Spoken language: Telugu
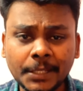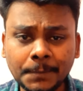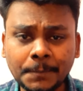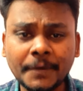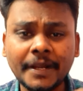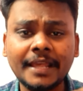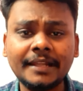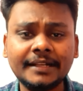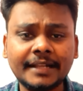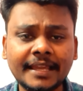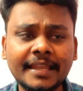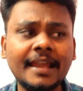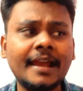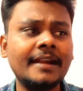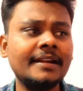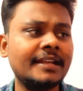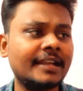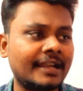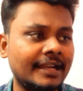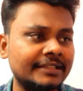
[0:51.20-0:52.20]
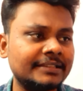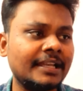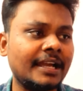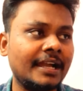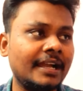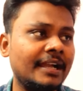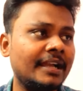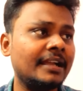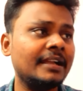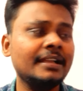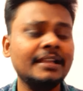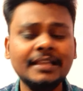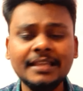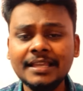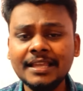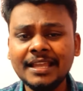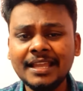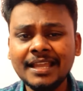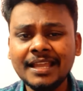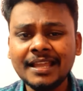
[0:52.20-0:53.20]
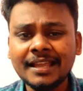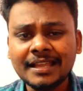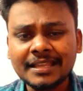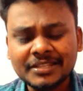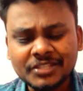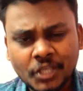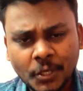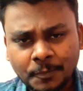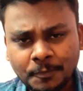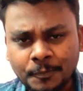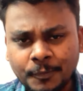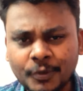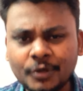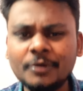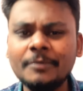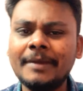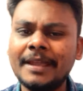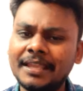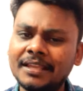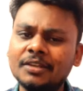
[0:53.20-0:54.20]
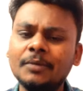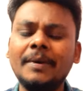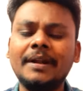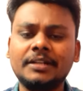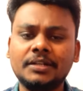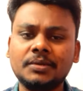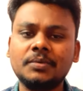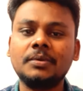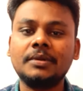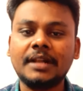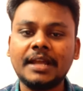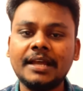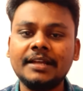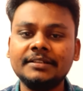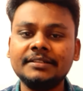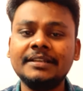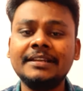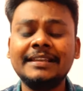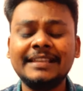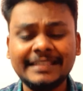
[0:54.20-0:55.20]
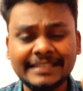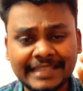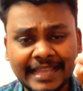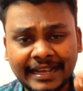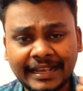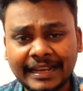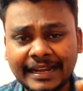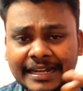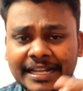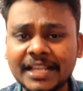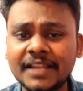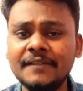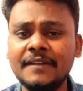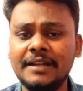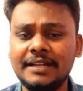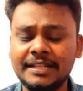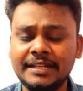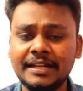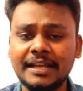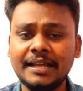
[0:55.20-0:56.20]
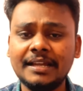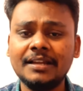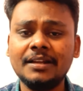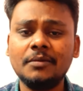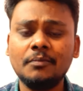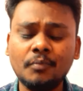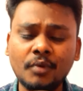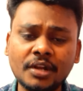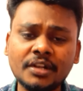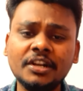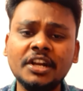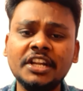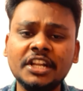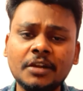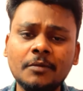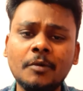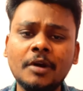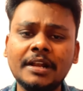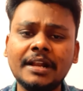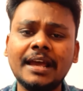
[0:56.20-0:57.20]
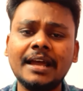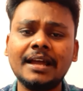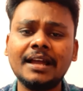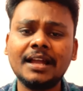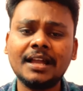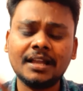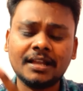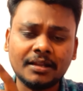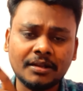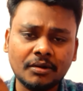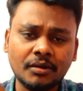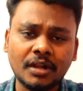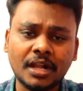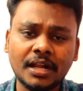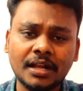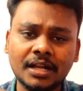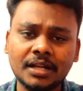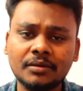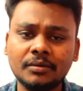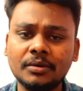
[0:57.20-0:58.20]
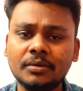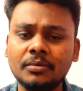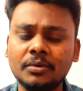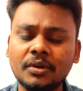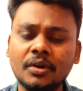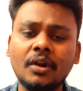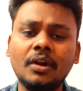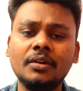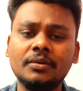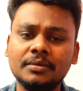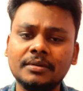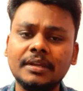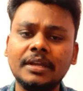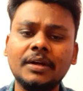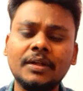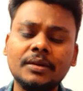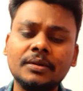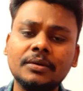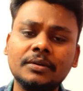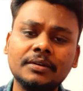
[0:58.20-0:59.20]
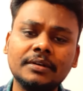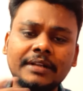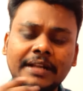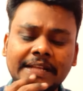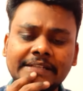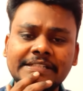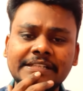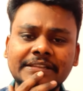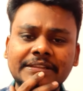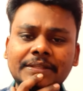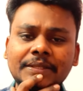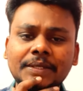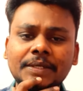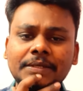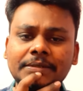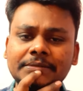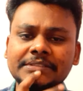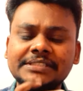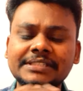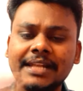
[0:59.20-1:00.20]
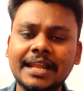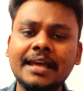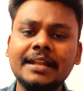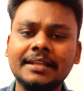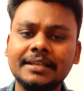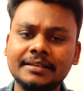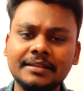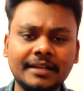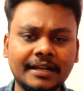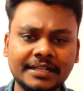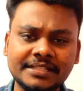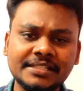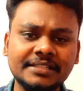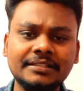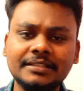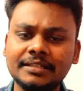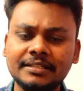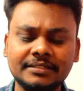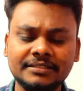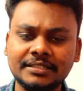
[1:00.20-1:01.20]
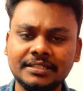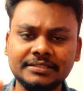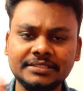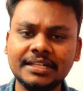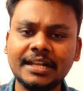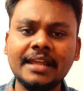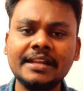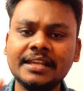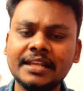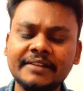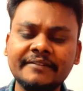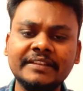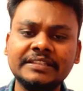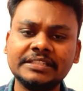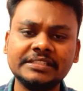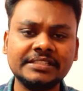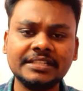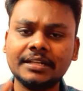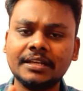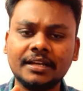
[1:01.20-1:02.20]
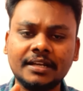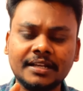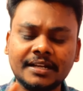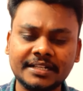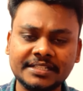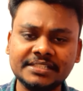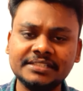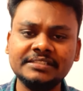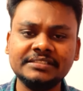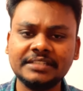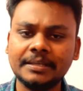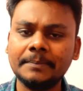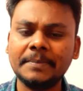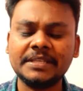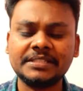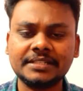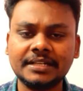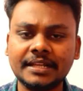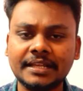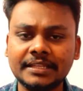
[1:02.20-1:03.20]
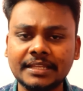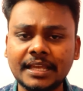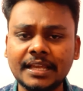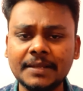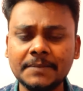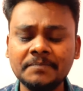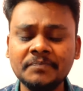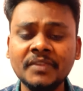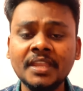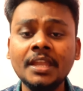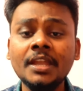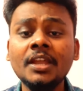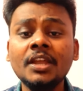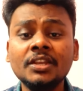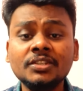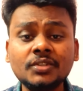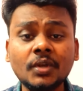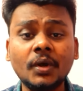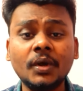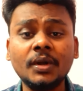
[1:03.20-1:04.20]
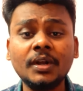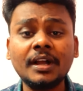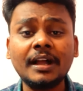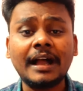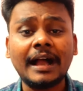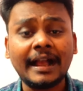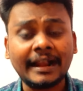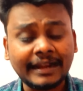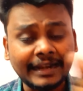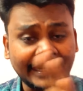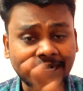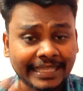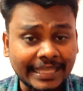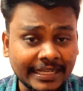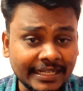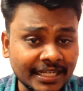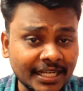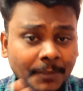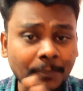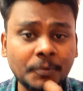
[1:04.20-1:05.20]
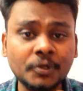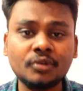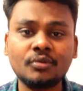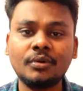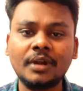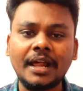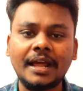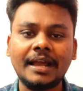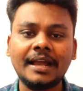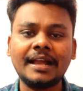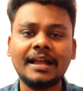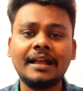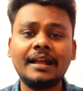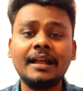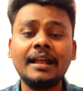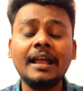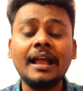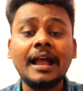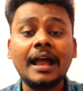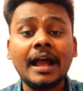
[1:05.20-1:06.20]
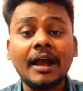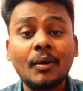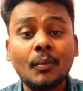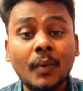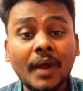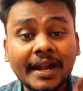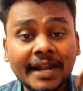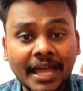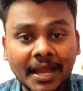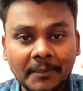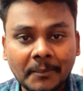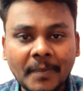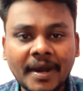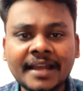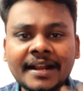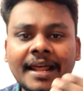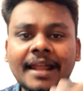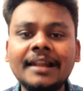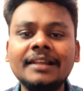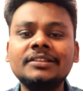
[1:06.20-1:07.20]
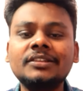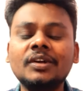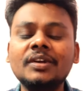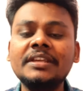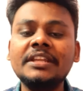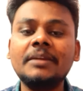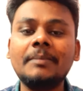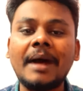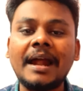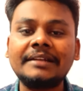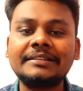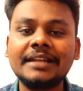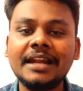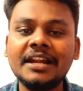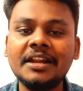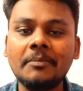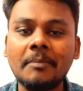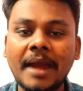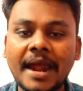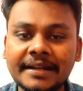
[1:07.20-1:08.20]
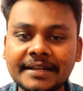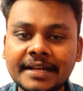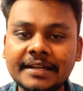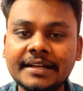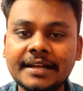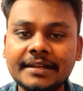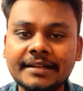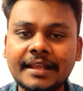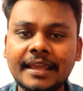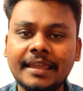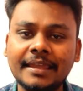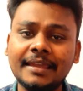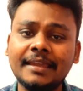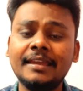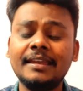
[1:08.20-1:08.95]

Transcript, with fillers: ఇప్పుడు ఏంటయ్యా అంటే కథ ఎప్పుడు మైకు పట్టుకున్నా ఎక్కడికి వెళ్ళినా మొన్నటికి మొన్న ఒక కుర్రోడు ఎవరు రషీద్ జిలానీ రషీద్ జిలానీ అనే వ్యక్తి రషీద్ని చంపేసినాడు కదా సో అక్కడికి వెళ్ళినప్పుడు కూడా వాళ్ళ అమ్మానాలతో ఈయన మాట్లాడిన మాట ఏంటంటే